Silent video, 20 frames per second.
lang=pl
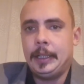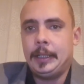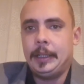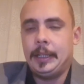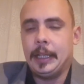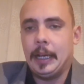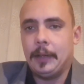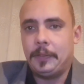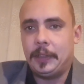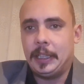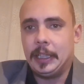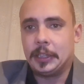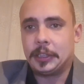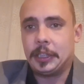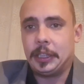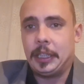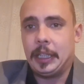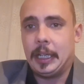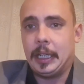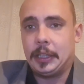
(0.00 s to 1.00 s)
na
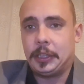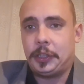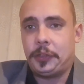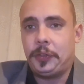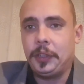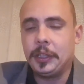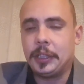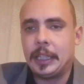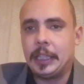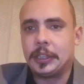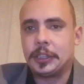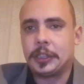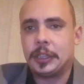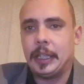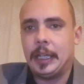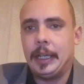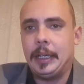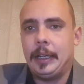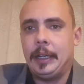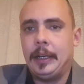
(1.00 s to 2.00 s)
wydarzenia
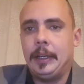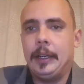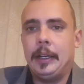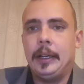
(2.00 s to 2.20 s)
świąteczne